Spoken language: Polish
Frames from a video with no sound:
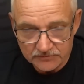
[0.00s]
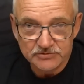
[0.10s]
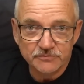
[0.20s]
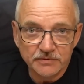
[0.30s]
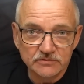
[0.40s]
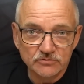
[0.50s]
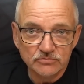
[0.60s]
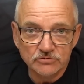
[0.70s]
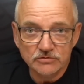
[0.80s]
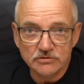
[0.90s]
jak w
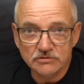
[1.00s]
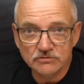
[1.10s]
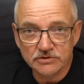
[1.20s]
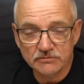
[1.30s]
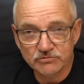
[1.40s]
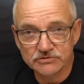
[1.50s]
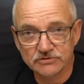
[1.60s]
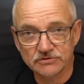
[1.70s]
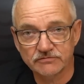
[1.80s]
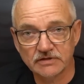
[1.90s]
przypadku e, ryb
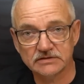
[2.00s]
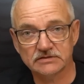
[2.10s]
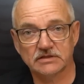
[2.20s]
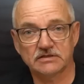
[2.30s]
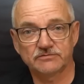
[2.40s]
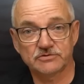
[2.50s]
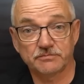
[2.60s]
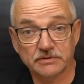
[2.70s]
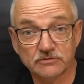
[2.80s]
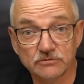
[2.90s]
łososiowatych, tak i w
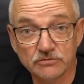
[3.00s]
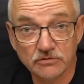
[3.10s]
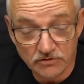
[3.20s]
przypadku